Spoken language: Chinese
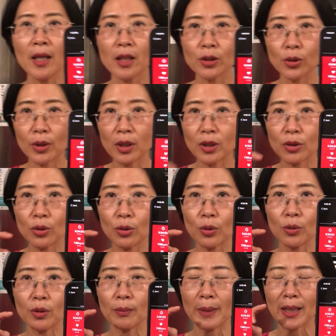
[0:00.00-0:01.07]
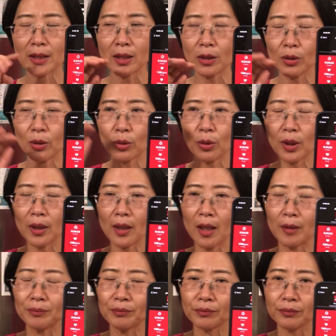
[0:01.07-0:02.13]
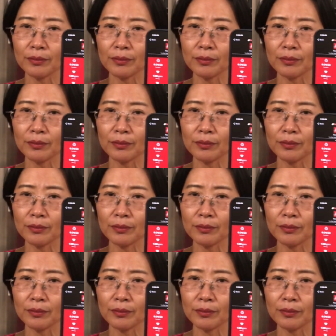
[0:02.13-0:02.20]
所以你就把心率推到。